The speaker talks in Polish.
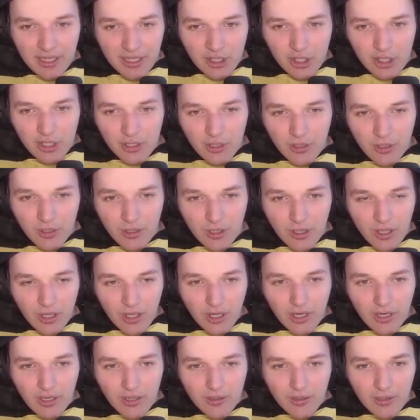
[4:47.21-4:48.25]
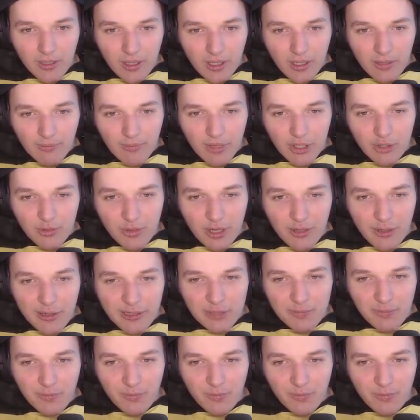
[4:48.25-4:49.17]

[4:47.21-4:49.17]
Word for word: Dobra, ba, ba, ba, Masz, masz,